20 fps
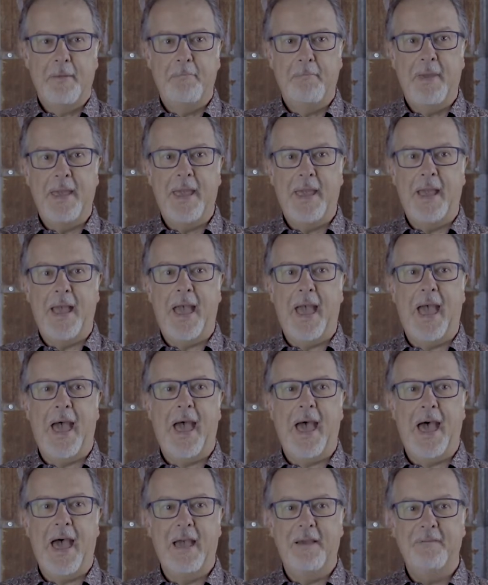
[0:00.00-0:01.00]
Mais
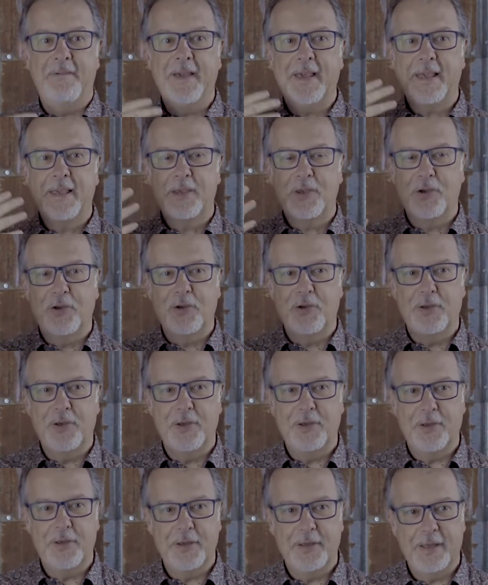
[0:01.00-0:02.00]
avec,
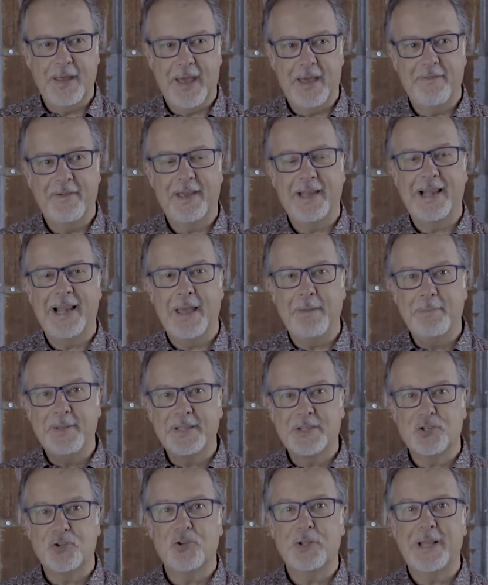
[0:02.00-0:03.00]
euh, avec
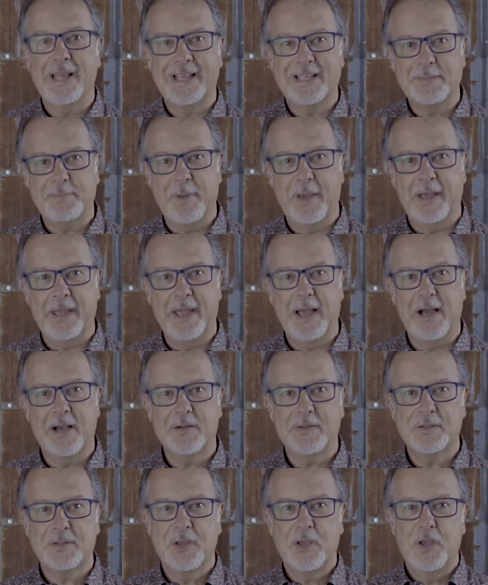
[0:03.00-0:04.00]
l'habitude,
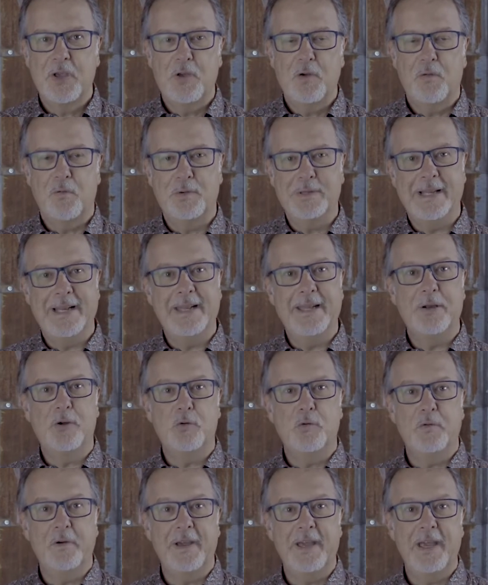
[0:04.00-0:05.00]
l'expérience, vous allez
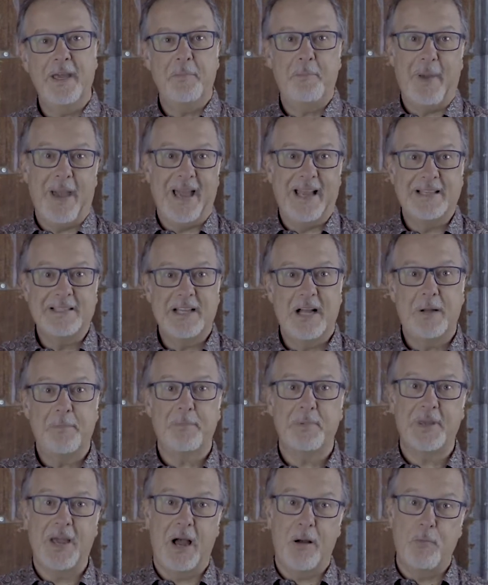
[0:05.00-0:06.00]
découvrir, par
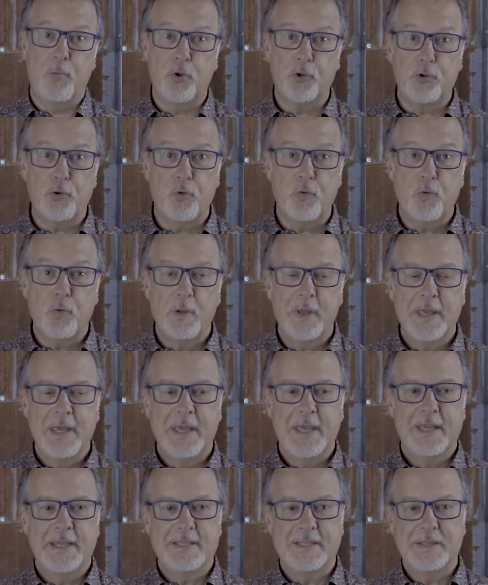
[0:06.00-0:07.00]
exemple, qu'en moto,
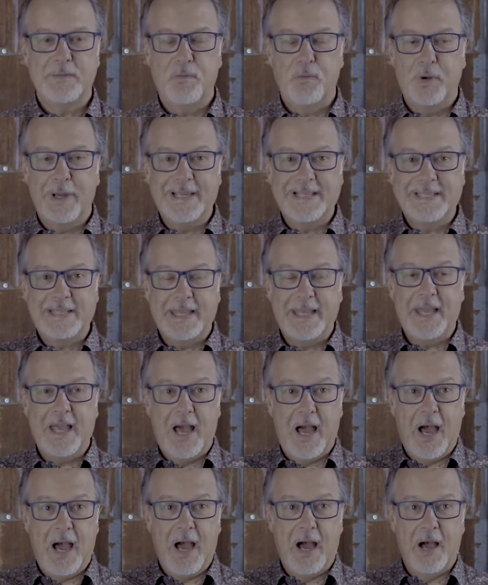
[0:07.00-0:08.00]
si vous
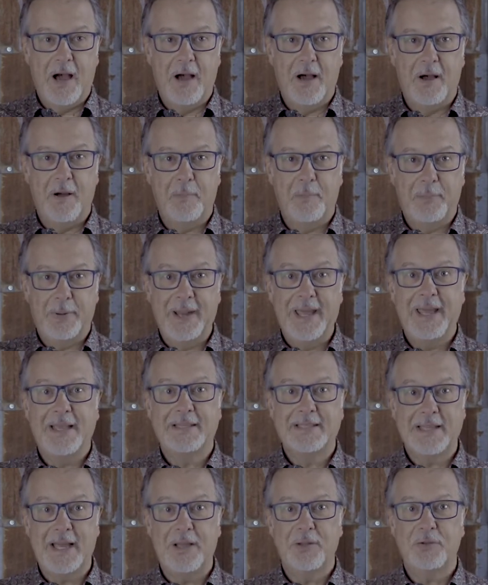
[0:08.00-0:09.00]
restez en plein
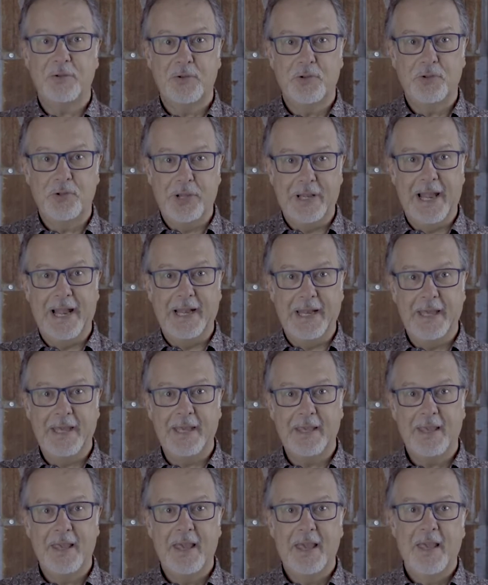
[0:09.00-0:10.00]
centre de la
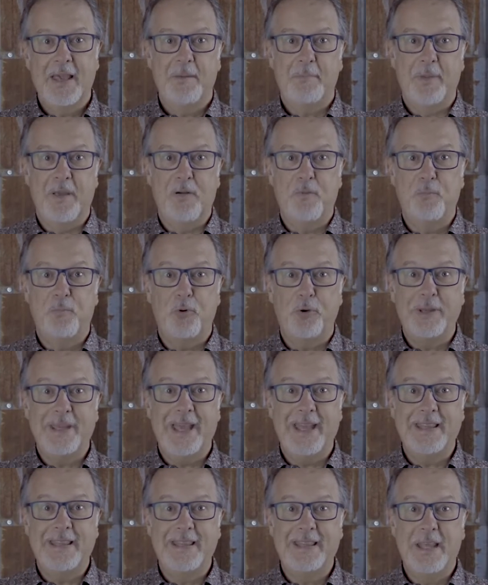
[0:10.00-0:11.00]
ligne, vous
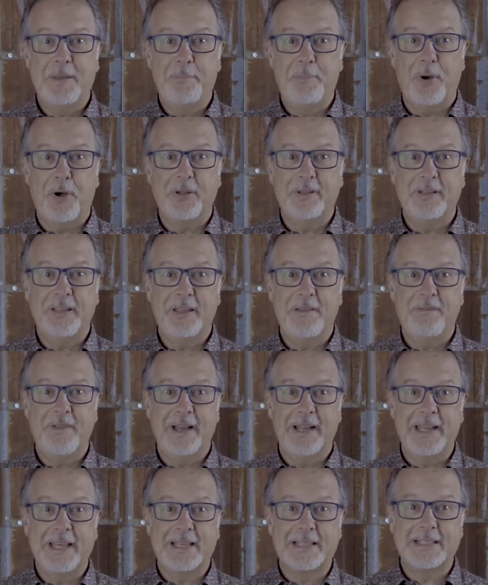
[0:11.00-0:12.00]
pourriez être déporté
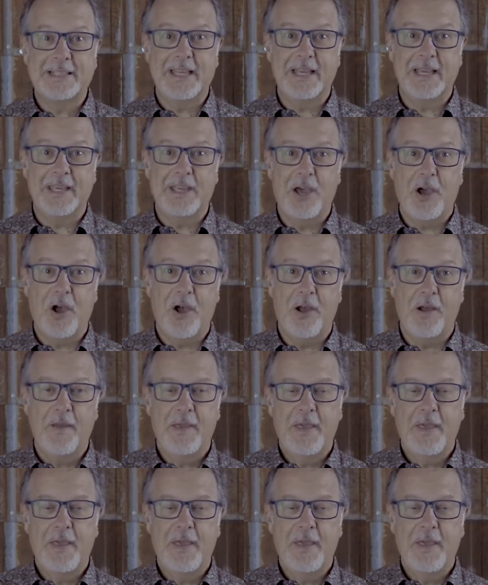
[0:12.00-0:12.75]
vers l'extérieur.